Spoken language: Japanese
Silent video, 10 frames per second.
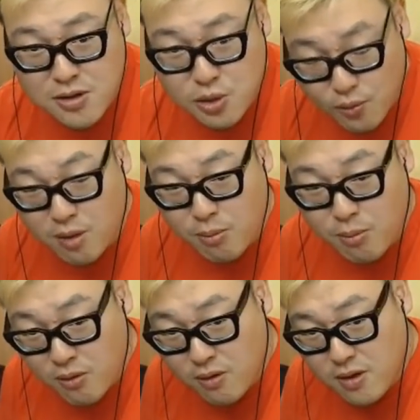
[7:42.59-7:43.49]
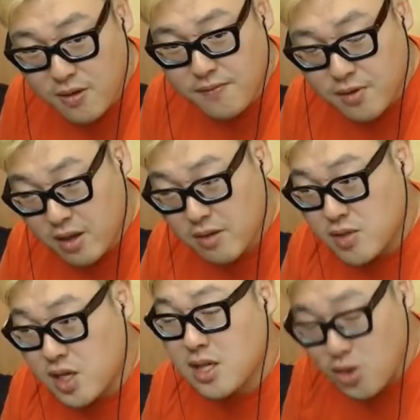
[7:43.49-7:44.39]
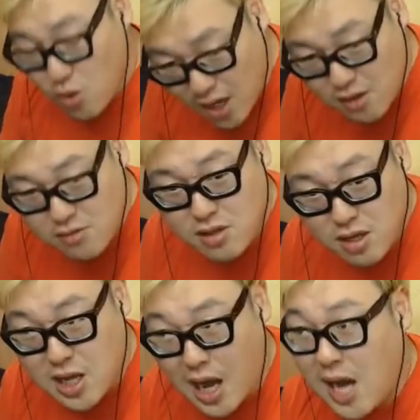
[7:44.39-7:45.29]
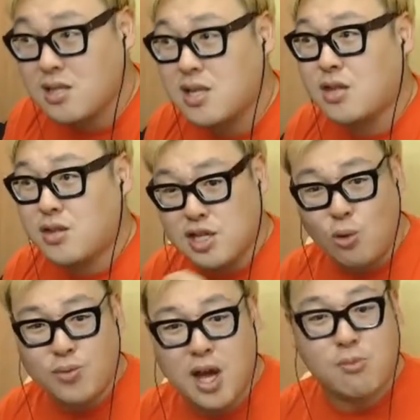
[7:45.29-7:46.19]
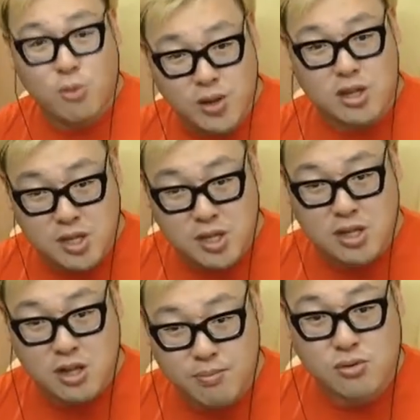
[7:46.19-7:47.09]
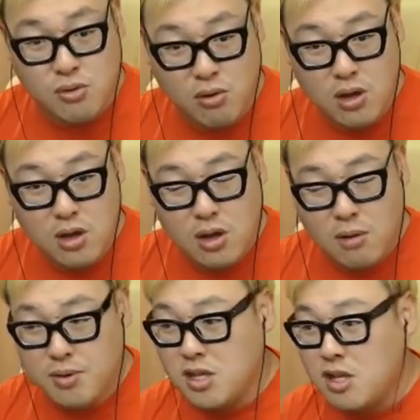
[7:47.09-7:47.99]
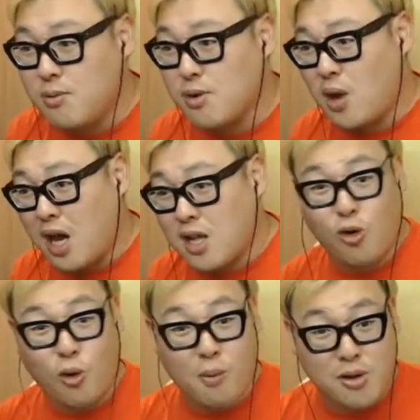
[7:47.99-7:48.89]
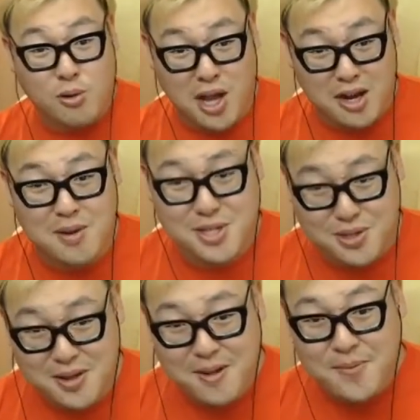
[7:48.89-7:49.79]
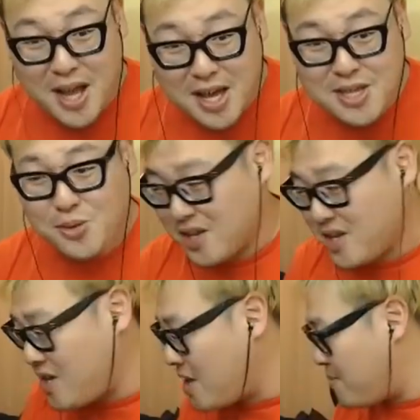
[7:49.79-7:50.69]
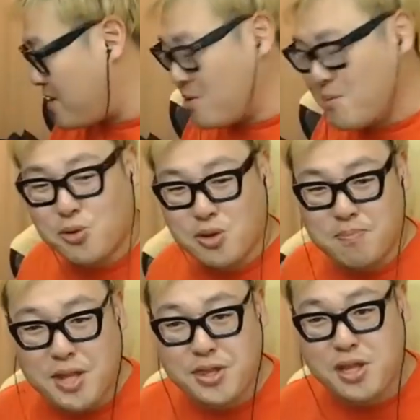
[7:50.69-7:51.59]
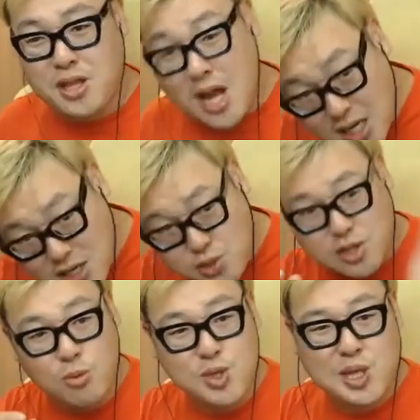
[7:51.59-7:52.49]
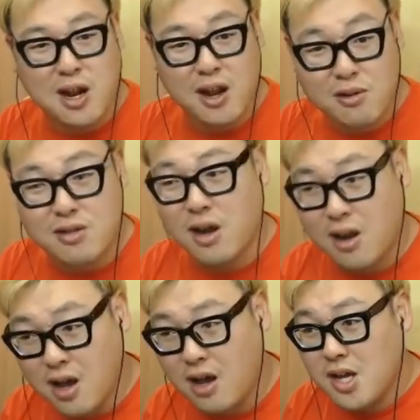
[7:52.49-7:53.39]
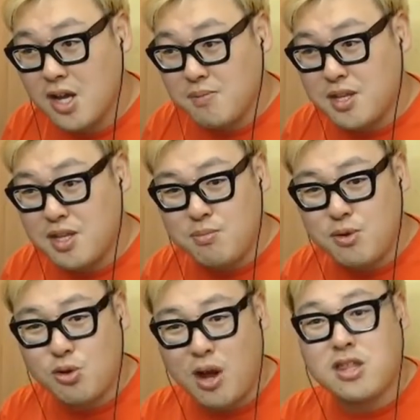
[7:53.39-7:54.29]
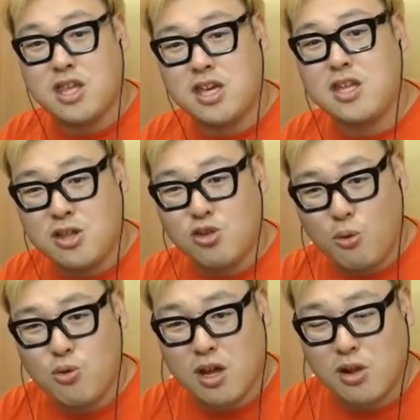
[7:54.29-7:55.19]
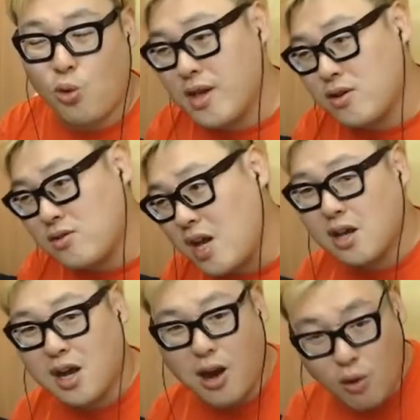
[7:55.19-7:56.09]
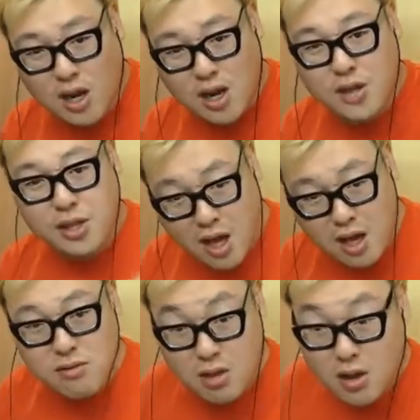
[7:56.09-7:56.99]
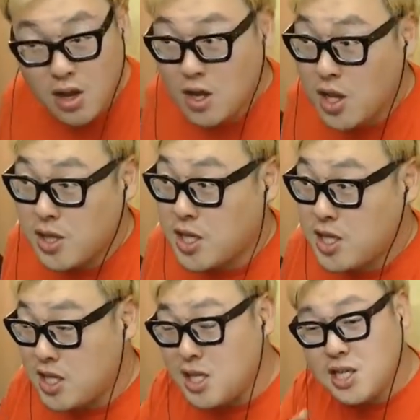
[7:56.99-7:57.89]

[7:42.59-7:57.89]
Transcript: そんなもん。ね結局買うんだ。だってあったって損ないもんだってビニール袋。ビニール袋あって困ることありますないよね。家にビニール袋いっぱいあったら何かの時にゴミ捨てられるんだから、ビニール袋あっていいなと思うから5円ぐらいなら買おうかなってなるんだよ。だって1日